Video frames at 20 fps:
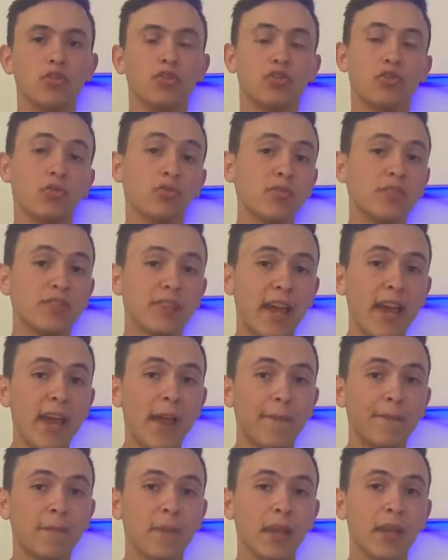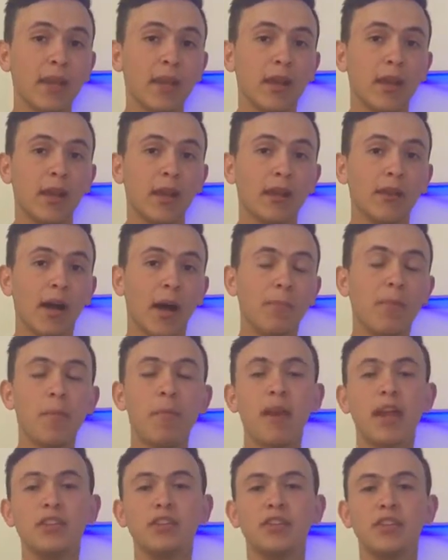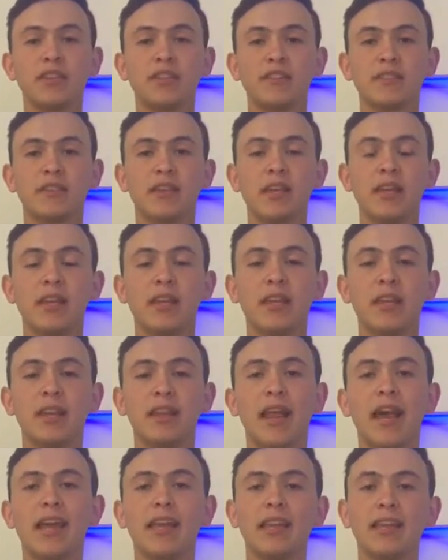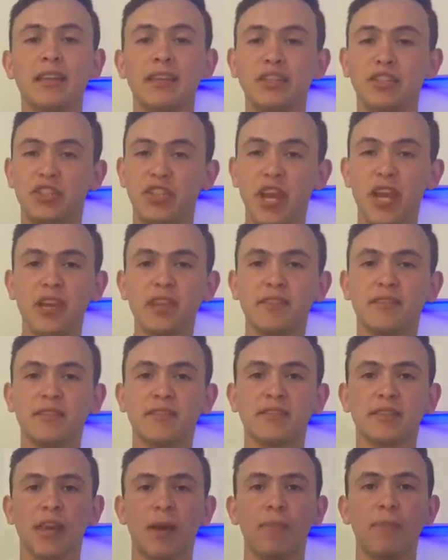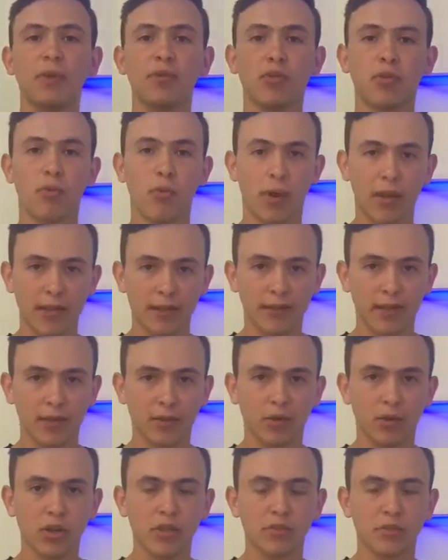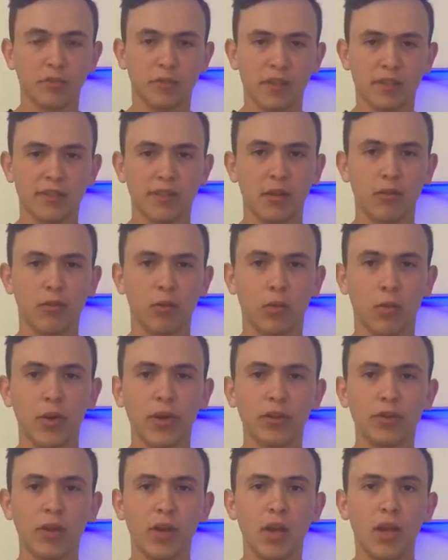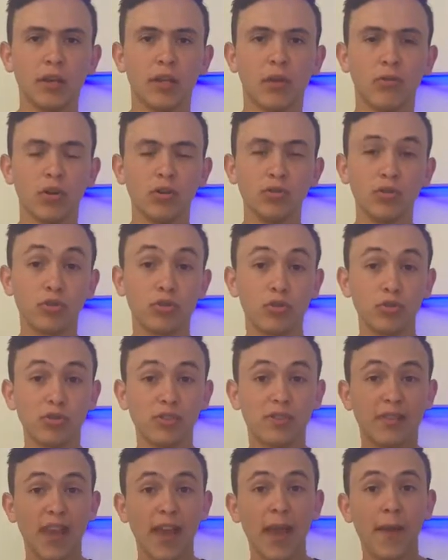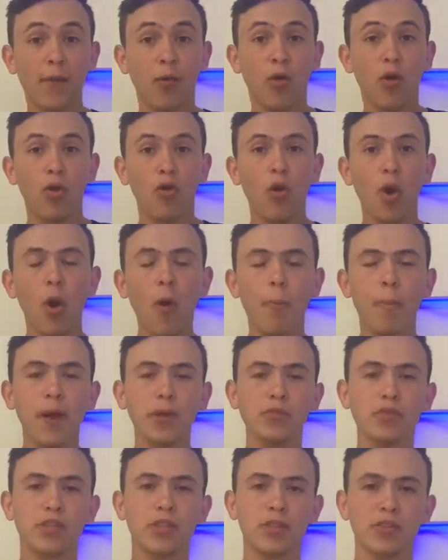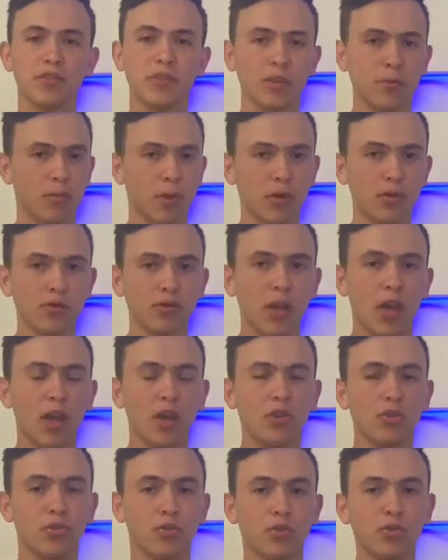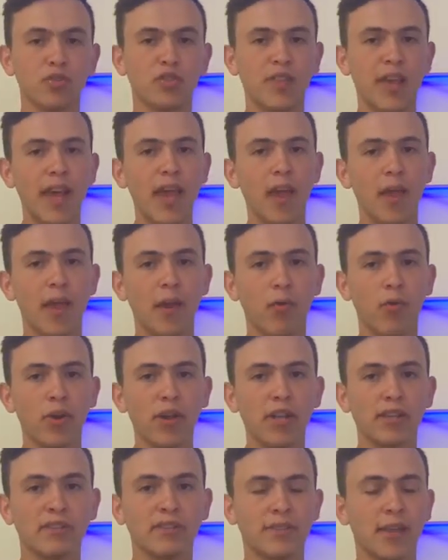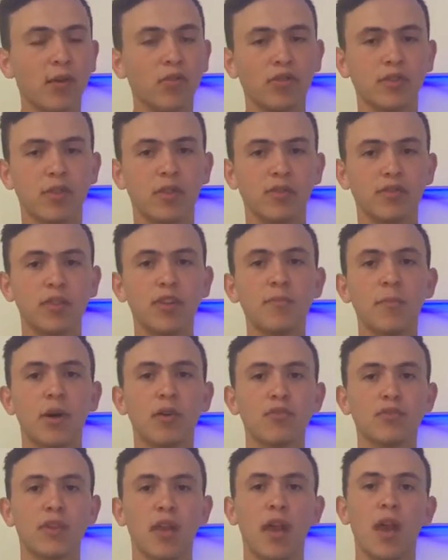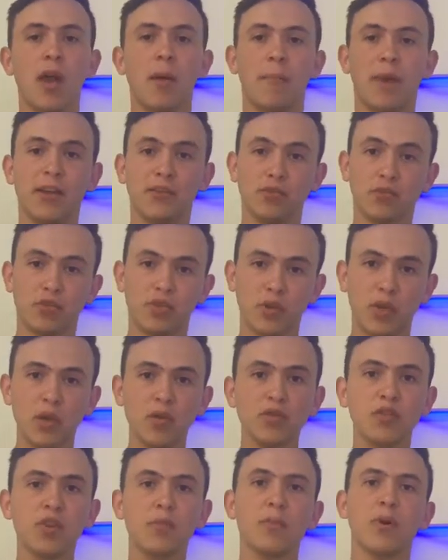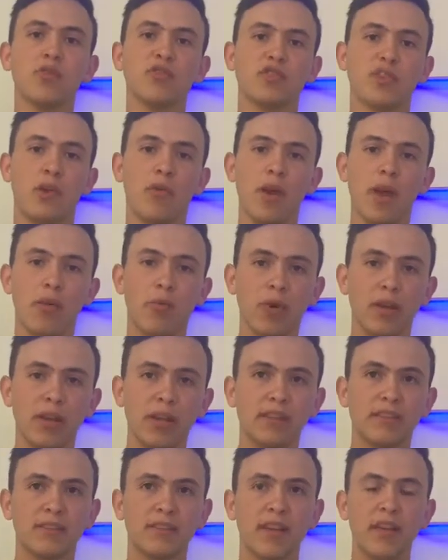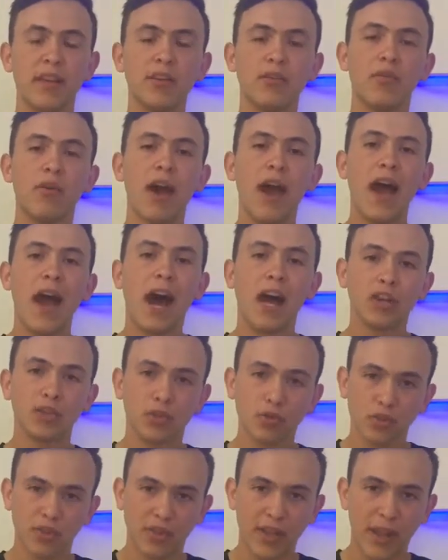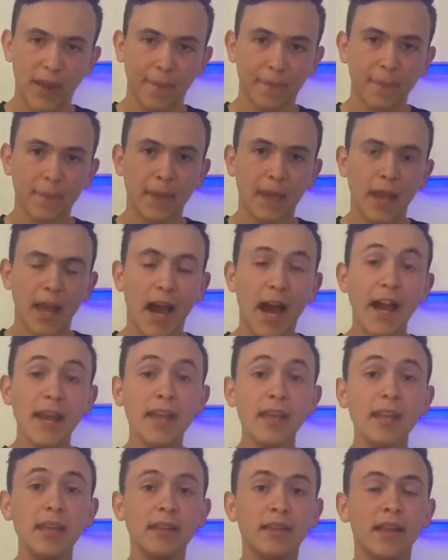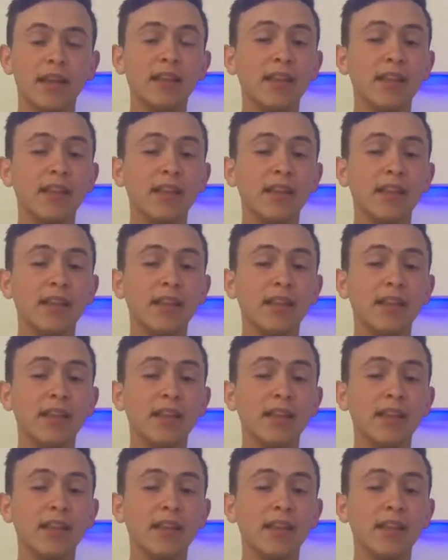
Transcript: José, a Bíblia diz que lá em Gênesis capítulo 42, no versículo 8, que quando José olhou para os seus irmãos, José reconheceu os seus irmãos, mas os seus irmãos não reconheceram a José. Aí,